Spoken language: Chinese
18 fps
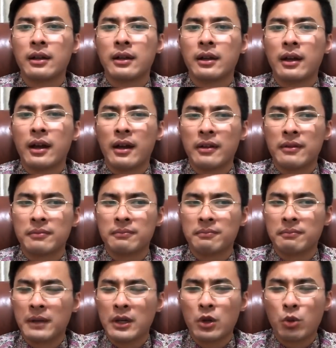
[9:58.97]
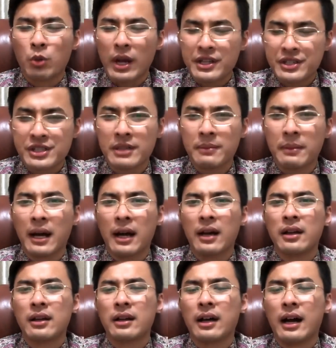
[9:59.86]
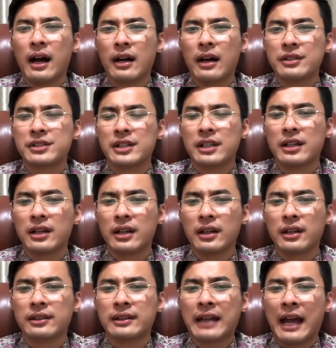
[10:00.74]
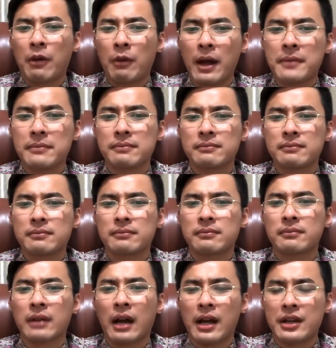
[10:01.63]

嗯，没有关系吧？啊，这个台湾啊，